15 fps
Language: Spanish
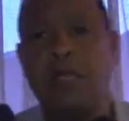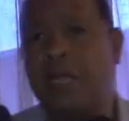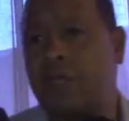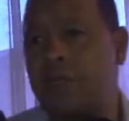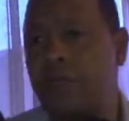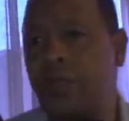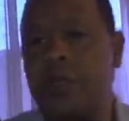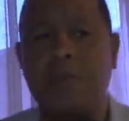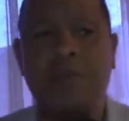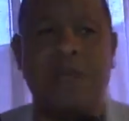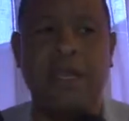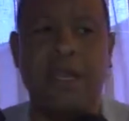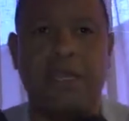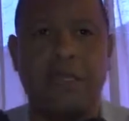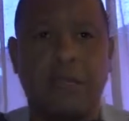de acción
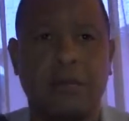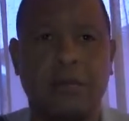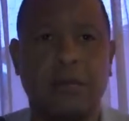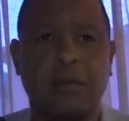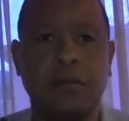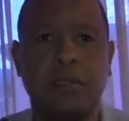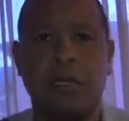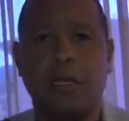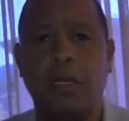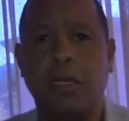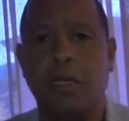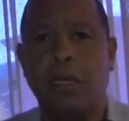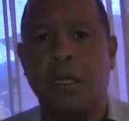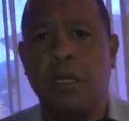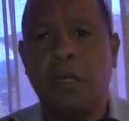inmediata.
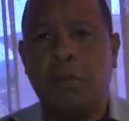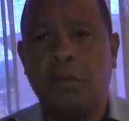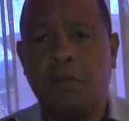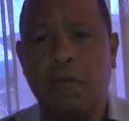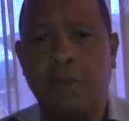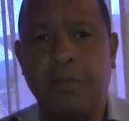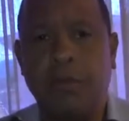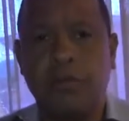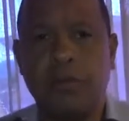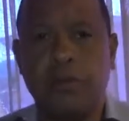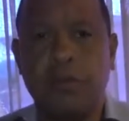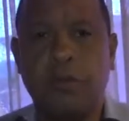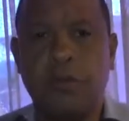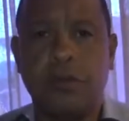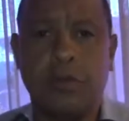Vamos,
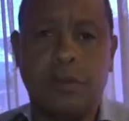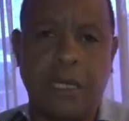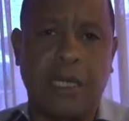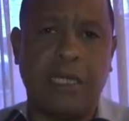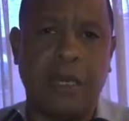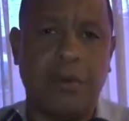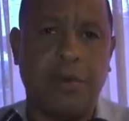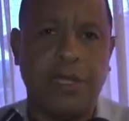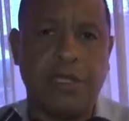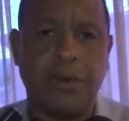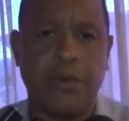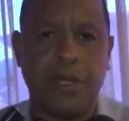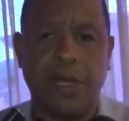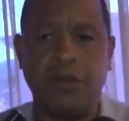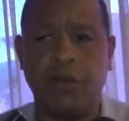ya estamos
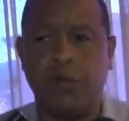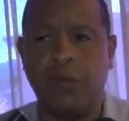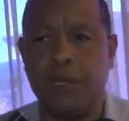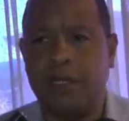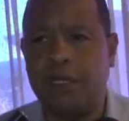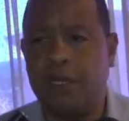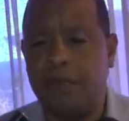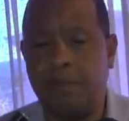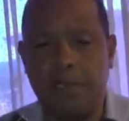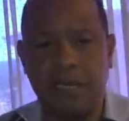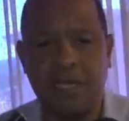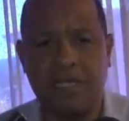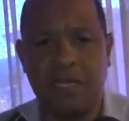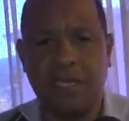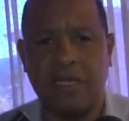desarrollando un plan de
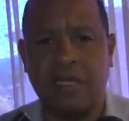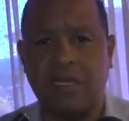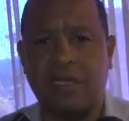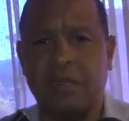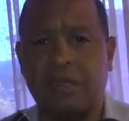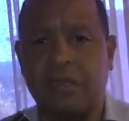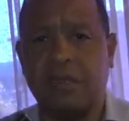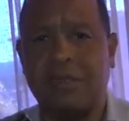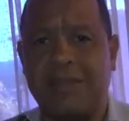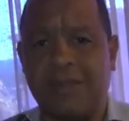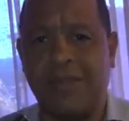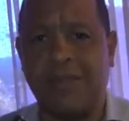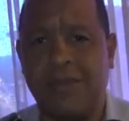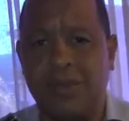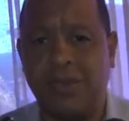limpieza, de
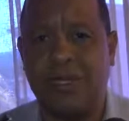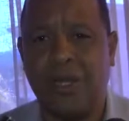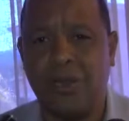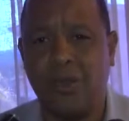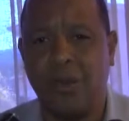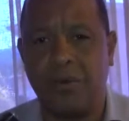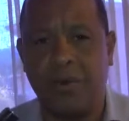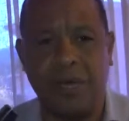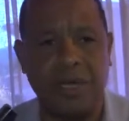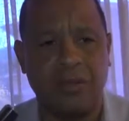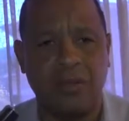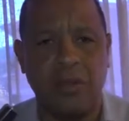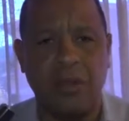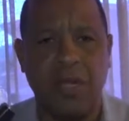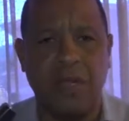recolección de escombros en la
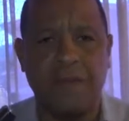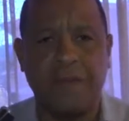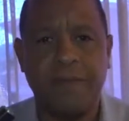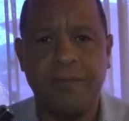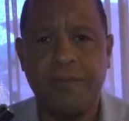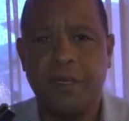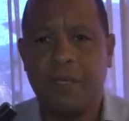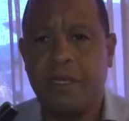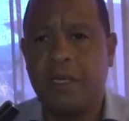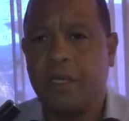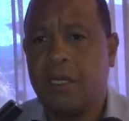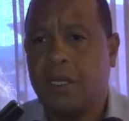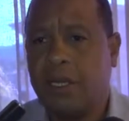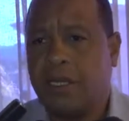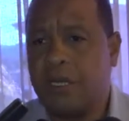ciudad
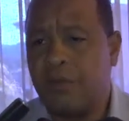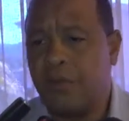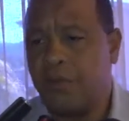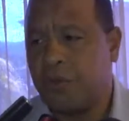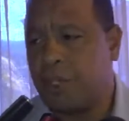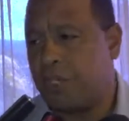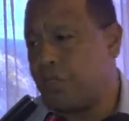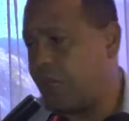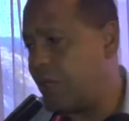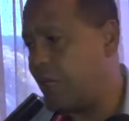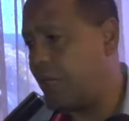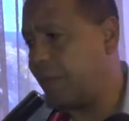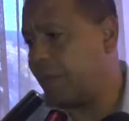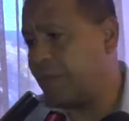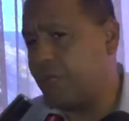Estamos fortaleciendo la
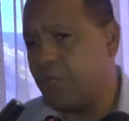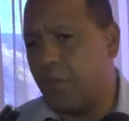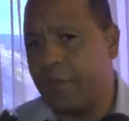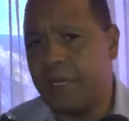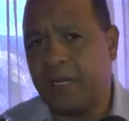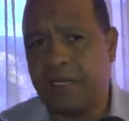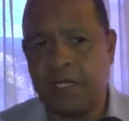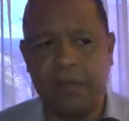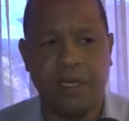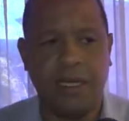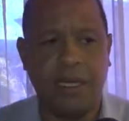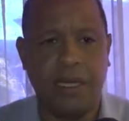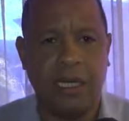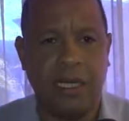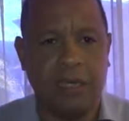capacidad operativa
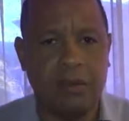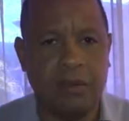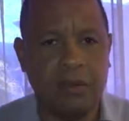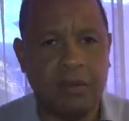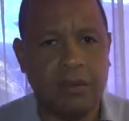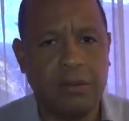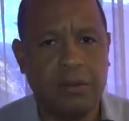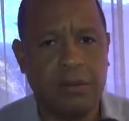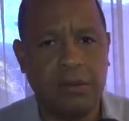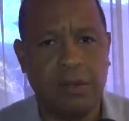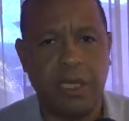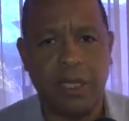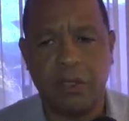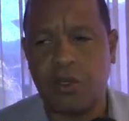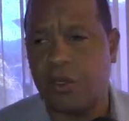de la
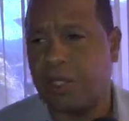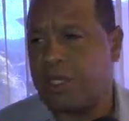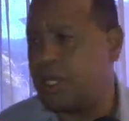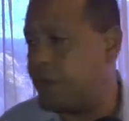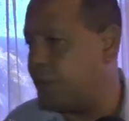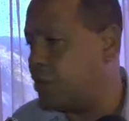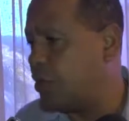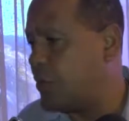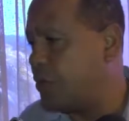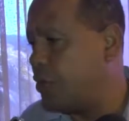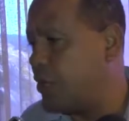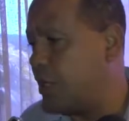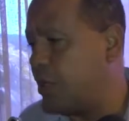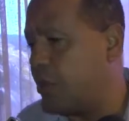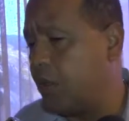Dirección de Servicios
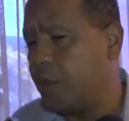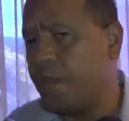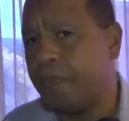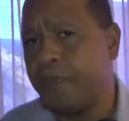Públicos